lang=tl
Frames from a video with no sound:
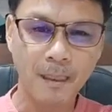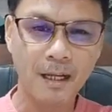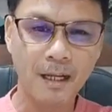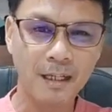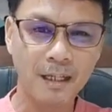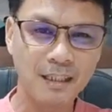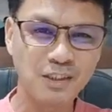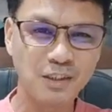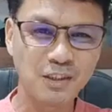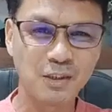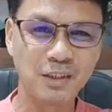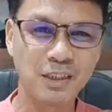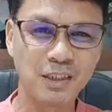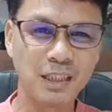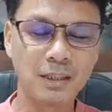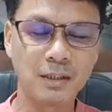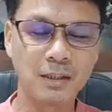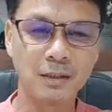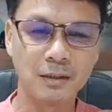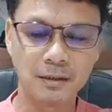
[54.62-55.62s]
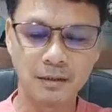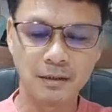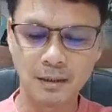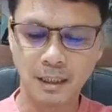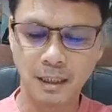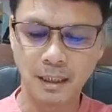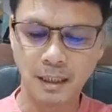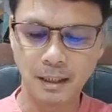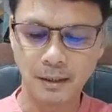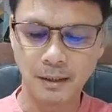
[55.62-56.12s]
ang kasunod nito,
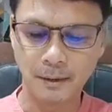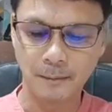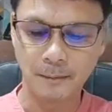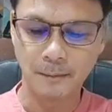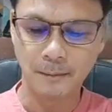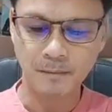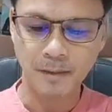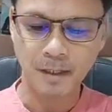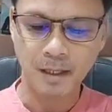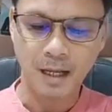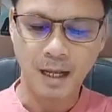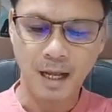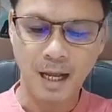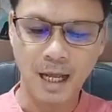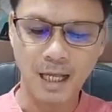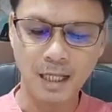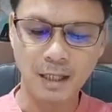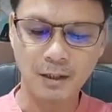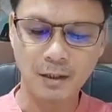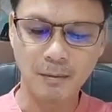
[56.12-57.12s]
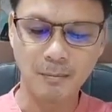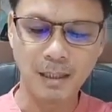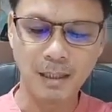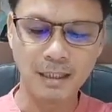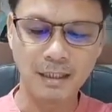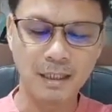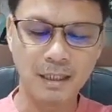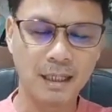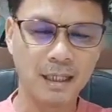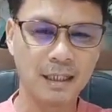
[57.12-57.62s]
um, ayon
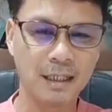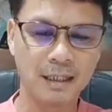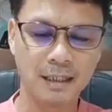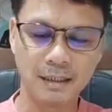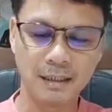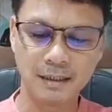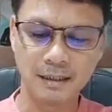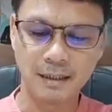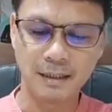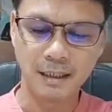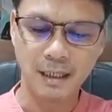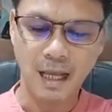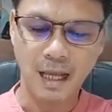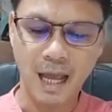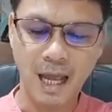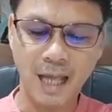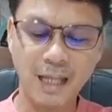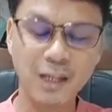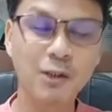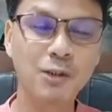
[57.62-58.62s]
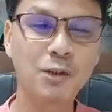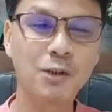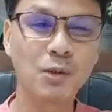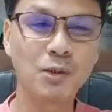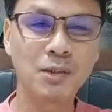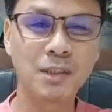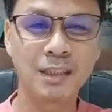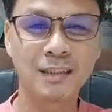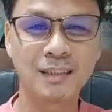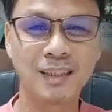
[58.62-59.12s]
naman, uh, ayon
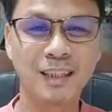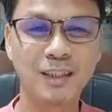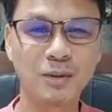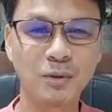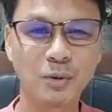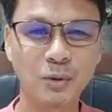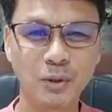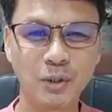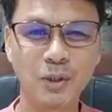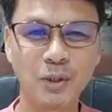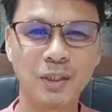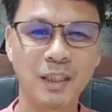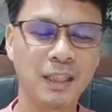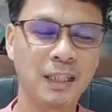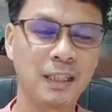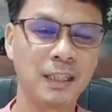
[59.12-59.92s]
doon sa centurion,